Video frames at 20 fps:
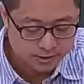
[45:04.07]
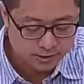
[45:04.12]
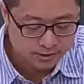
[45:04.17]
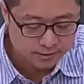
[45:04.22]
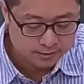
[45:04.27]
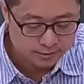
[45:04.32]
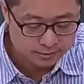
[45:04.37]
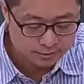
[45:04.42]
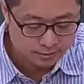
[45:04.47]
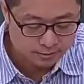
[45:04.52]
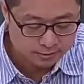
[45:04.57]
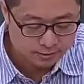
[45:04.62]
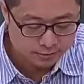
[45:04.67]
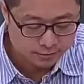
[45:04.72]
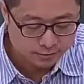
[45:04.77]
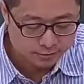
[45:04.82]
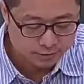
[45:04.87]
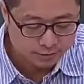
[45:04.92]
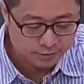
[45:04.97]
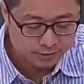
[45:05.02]
五代
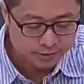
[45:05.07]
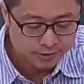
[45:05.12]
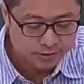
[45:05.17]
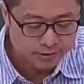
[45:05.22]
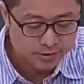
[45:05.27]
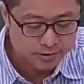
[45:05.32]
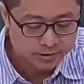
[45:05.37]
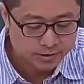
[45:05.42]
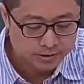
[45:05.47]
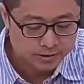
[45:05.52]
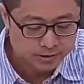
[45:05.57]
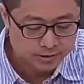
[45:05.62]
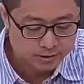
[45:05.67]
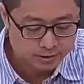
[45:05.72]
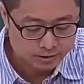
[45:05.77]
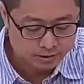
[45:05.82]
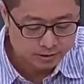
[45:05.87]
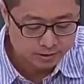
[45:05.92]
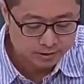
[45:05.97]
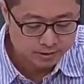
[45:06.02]
自然语言，
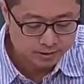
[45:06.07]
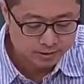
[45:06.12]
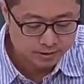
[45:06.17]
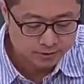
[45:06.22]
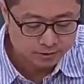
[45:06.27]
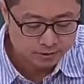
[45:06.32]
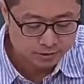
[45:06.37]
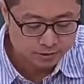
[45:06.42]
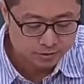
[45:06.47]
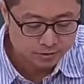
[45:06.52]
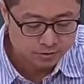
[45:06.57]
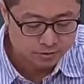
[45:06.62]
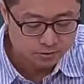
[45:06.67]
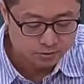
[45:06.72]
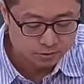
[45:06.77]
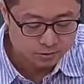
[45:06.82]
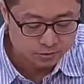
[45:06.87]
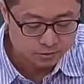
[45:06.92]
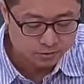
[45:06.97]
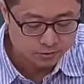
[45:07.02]
啊也称为人
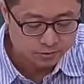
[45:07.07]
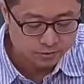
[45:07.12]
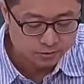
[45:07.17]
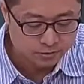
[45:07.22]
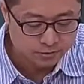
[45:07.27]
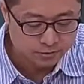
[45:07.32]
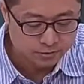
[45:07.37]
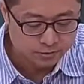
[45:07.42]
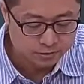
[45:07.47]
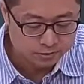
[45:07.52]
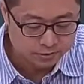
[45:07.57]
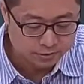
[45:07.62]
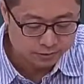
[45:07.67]
工智慧语言，